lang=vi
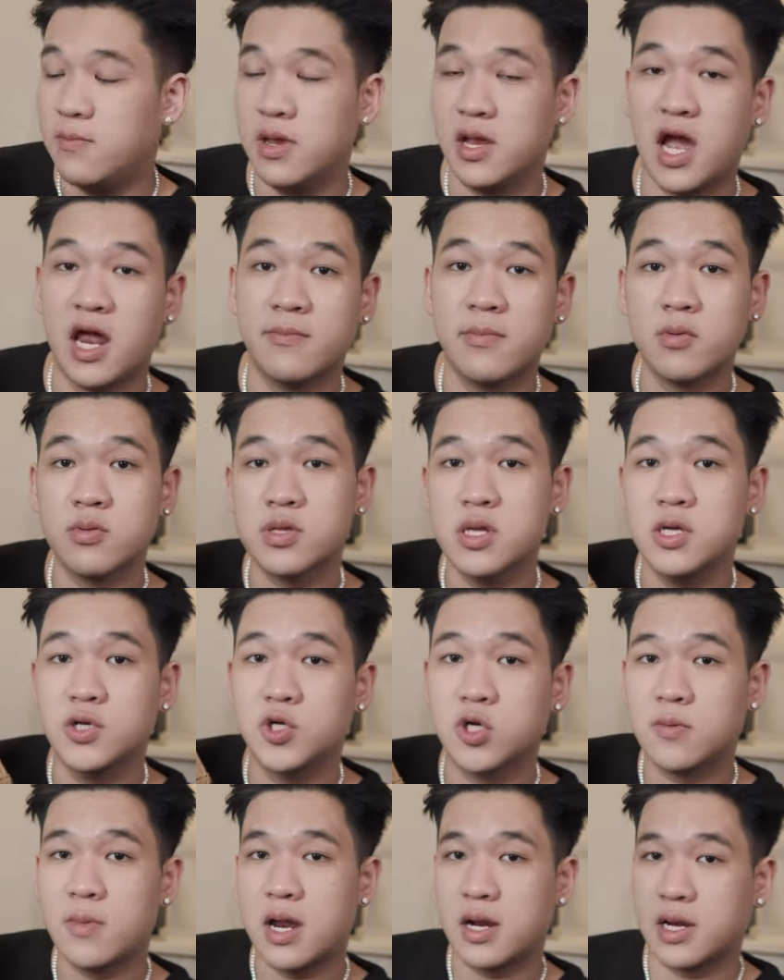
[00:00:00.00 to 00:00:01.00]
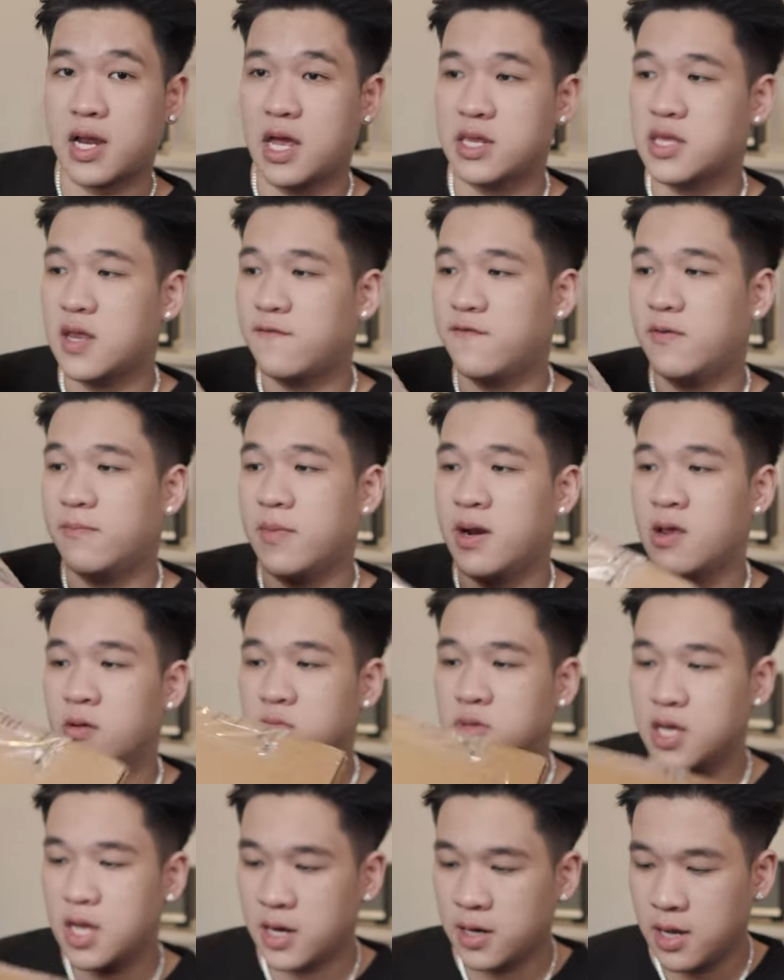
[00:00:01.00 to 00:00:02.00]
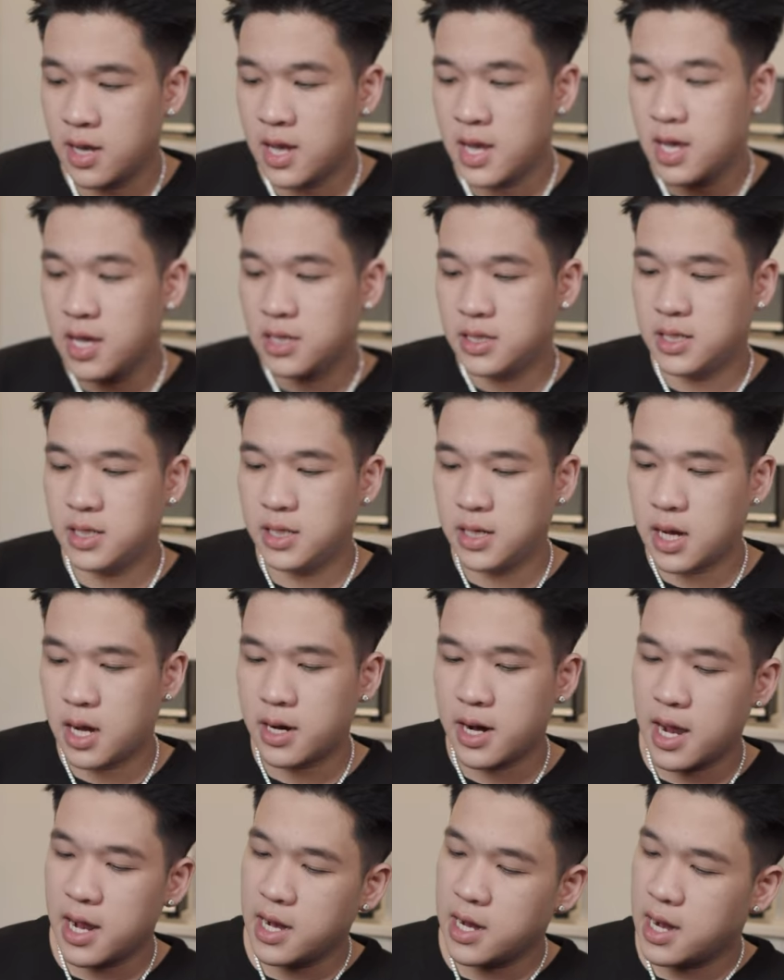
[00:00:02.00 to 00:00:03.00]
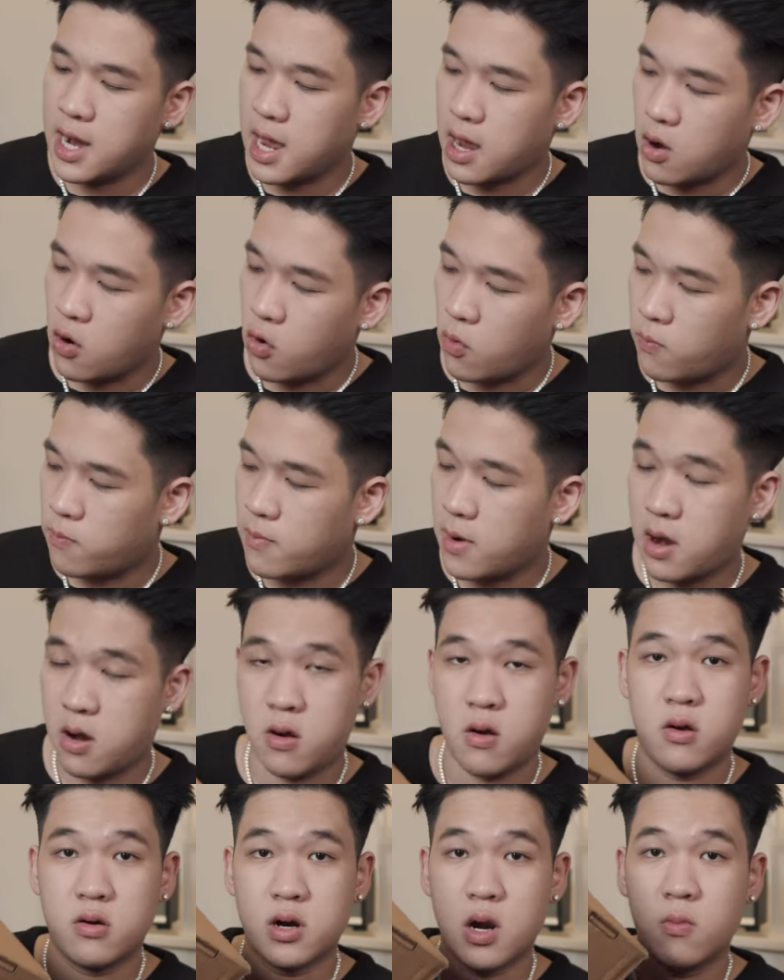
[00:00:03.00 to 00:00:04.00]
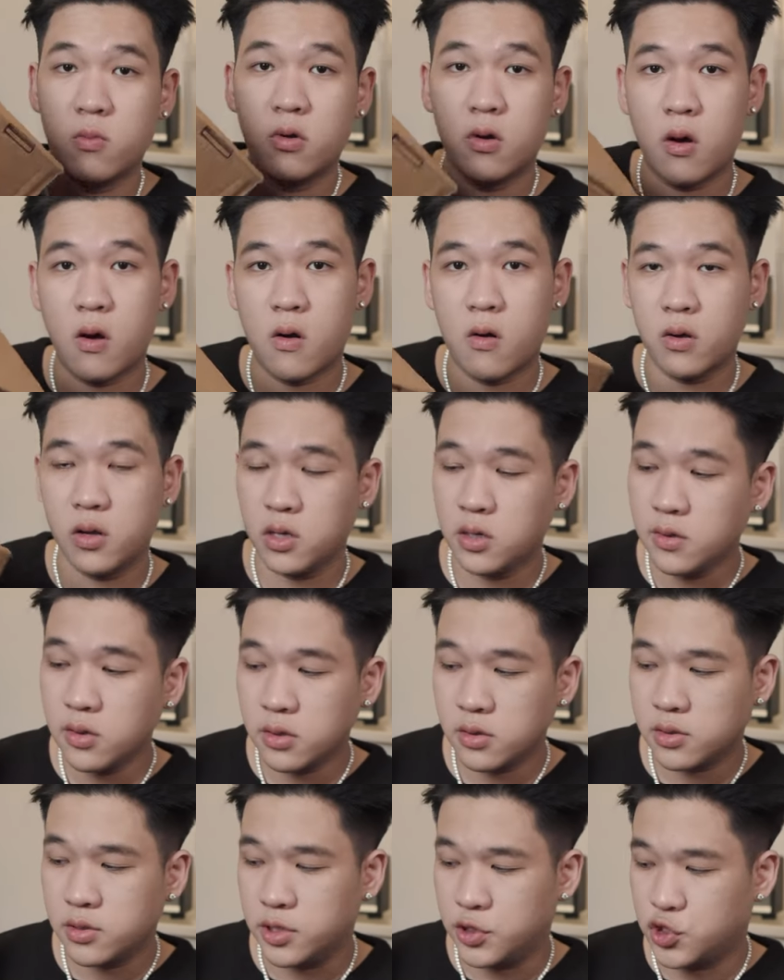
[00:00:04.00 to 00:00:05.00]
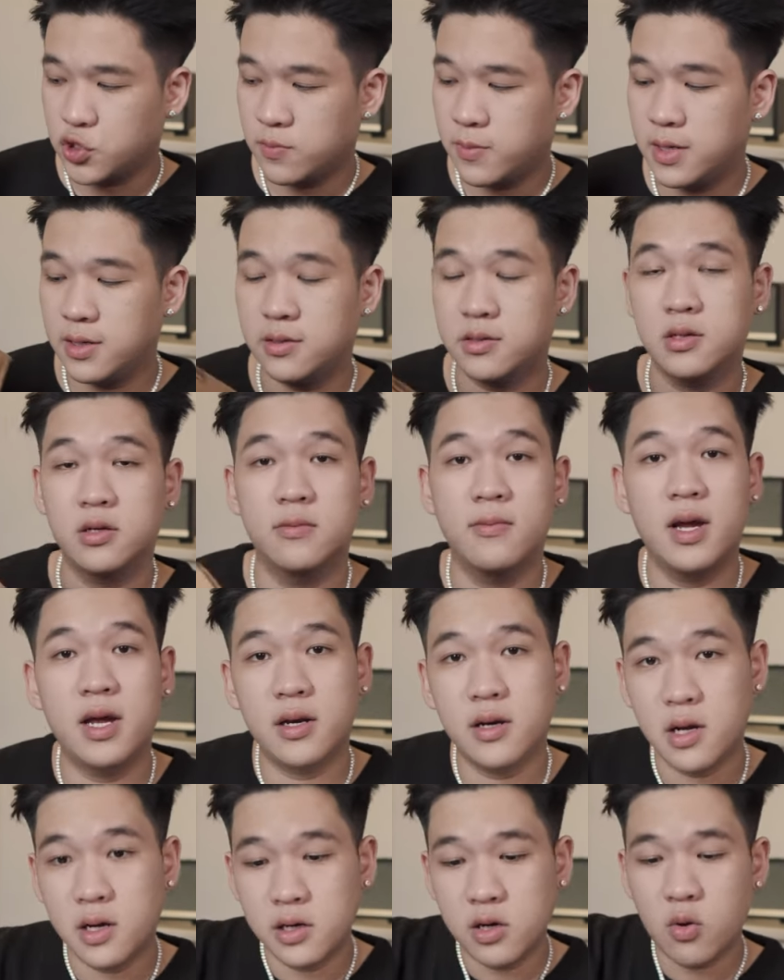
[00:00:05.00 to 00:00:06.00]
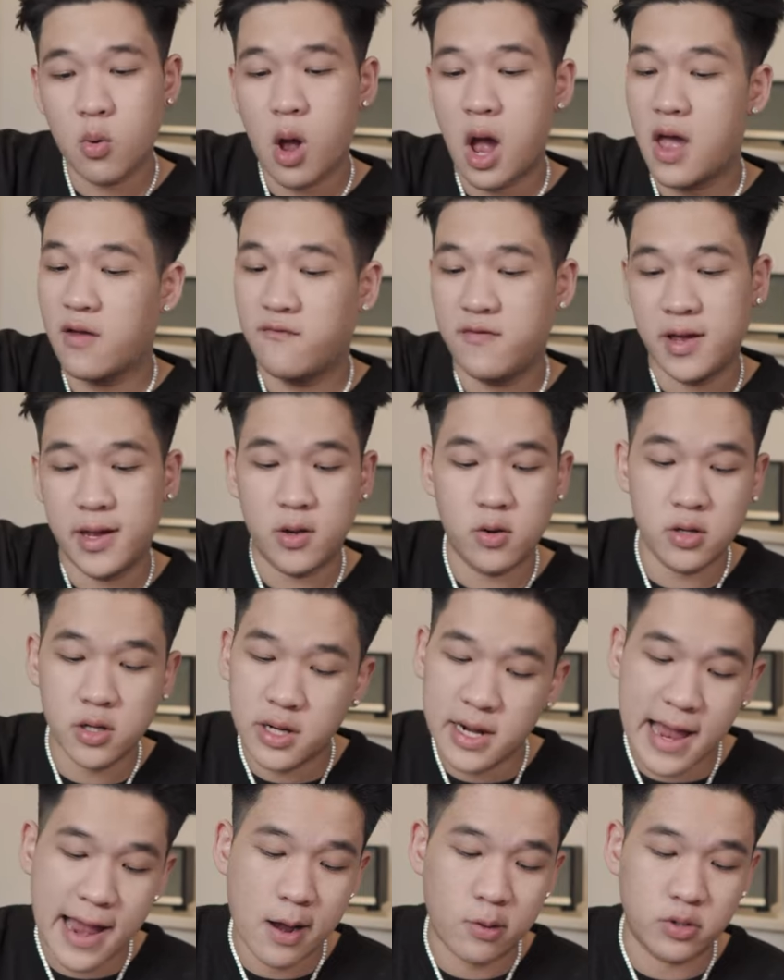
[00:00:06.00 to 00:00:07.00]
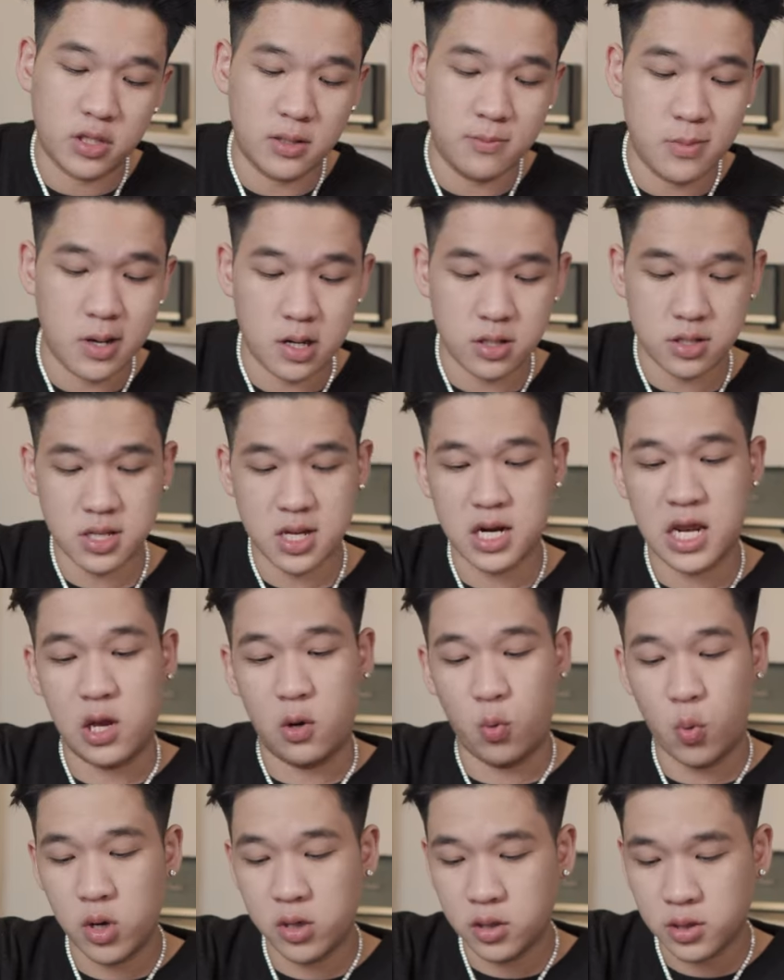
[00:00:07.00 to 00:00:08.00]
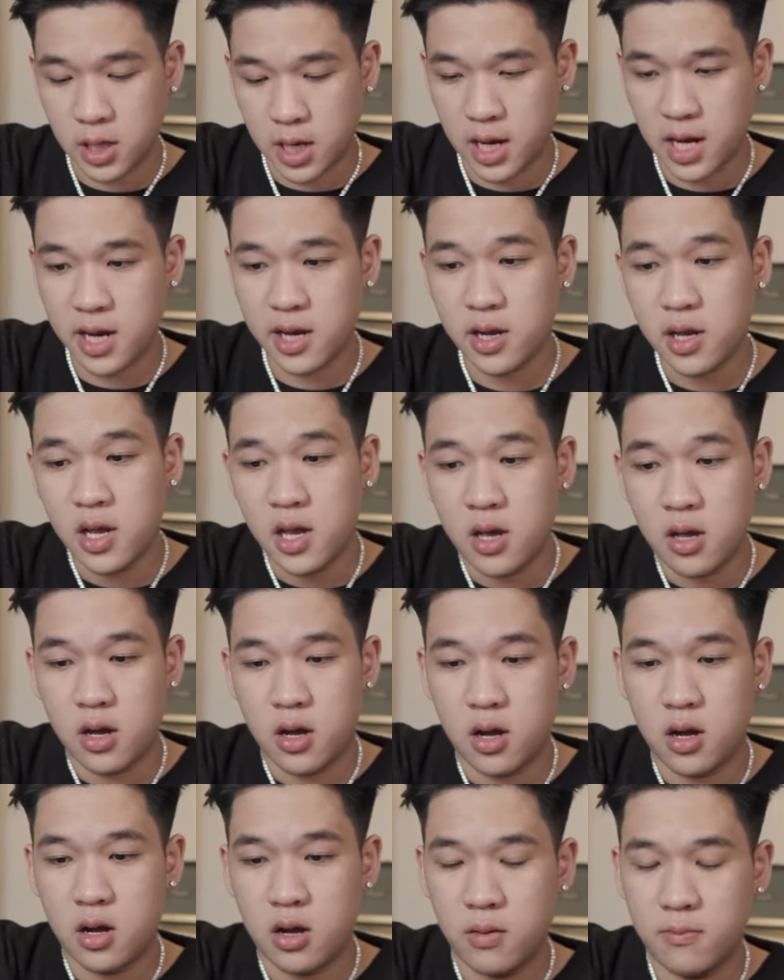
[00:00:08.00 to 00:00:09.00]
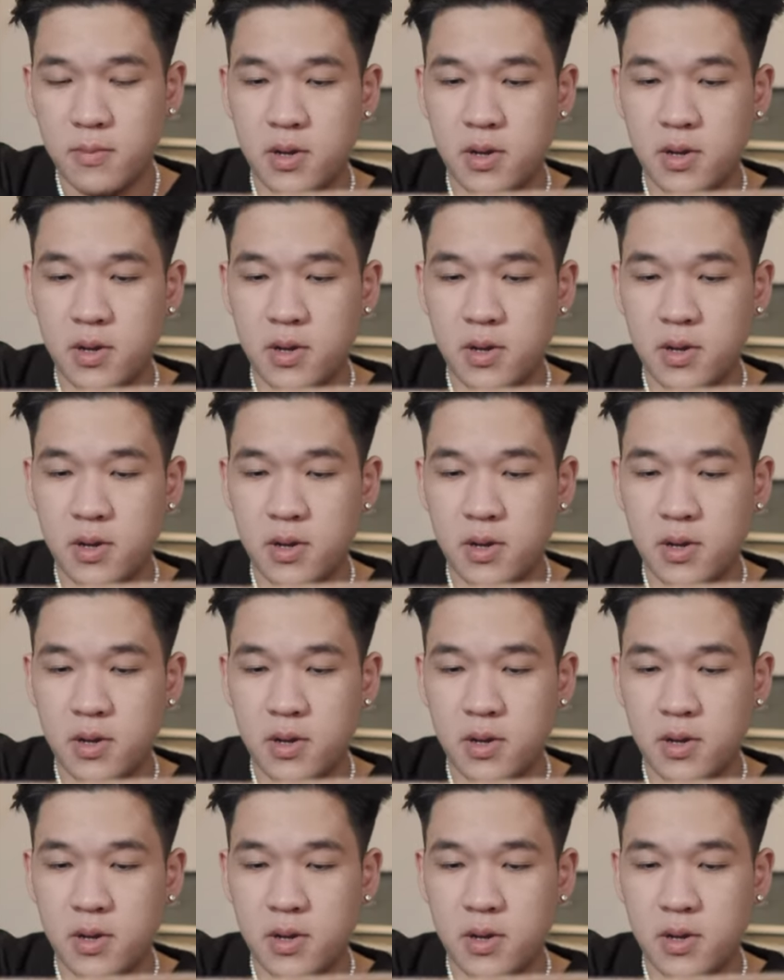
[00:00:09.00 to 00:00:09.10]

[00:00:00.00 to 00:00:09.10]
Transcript: mình unboxing cho các bạn cái sản phẩm này đầu tiên thì ờ, đây là hộp mà họ đóng gói gửi cho mình từ bên nước ngoài về như nào thì mình sẽ để nguyên như thế à,